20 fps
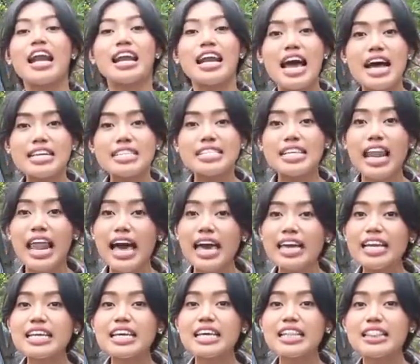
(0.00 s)
Nah,
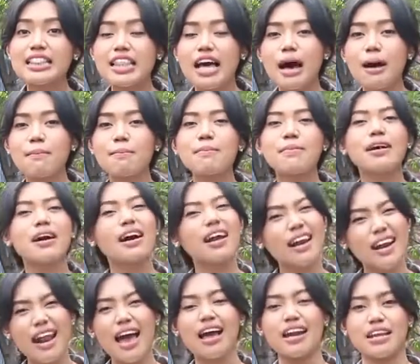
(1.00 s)
selain kita
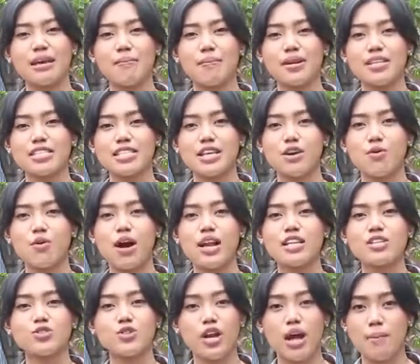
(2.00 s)
mengenang nih peristiwa
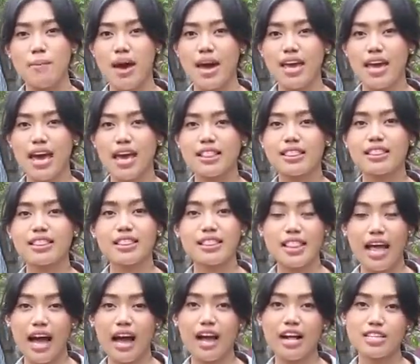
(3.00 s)
di Surabaya
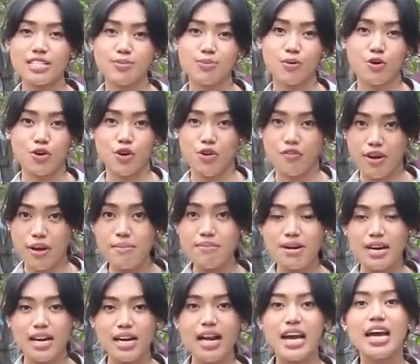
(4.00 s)
tanggal 10
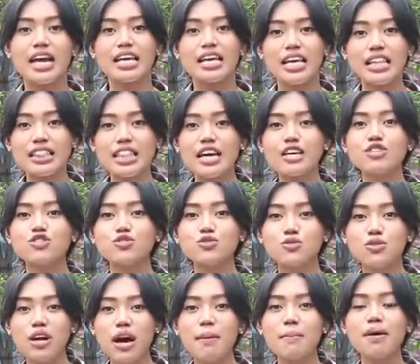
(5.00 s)
November, kita
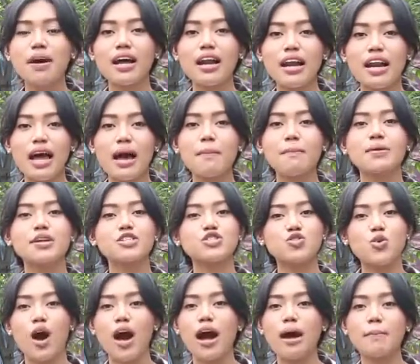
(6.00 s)
juga mengenang
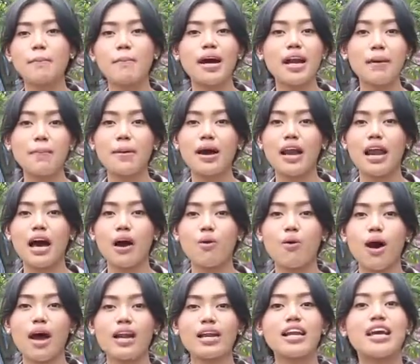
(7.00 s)
perjuangan para
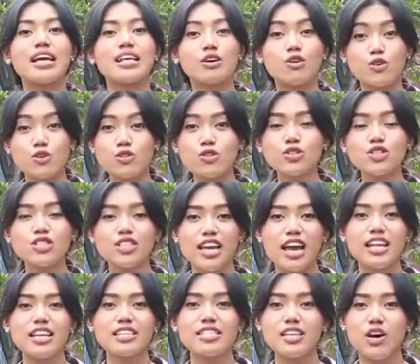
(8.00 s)
pahlawan
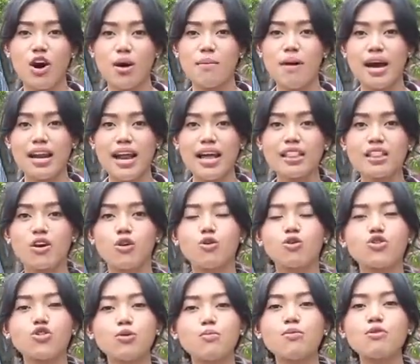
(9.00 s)
khususnya di Jawa Barat
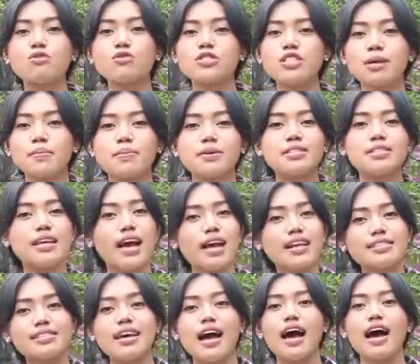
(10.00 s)
untuk mengusir
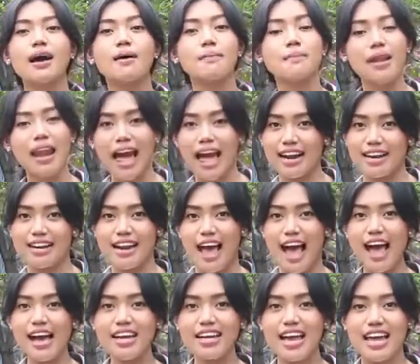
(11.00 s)
penjajah
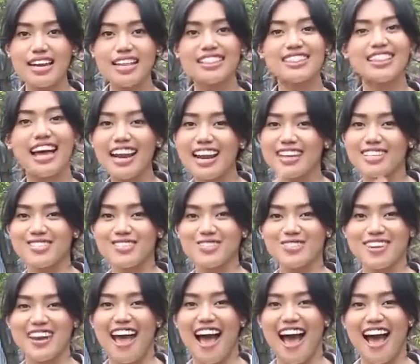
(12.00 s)
Belanda dari tanah
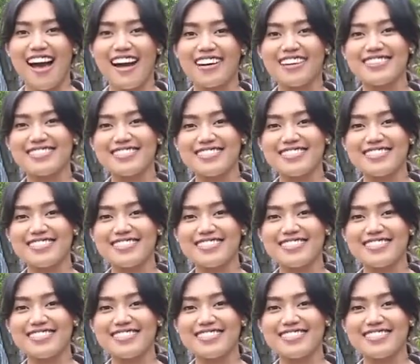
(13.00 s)
Sunda.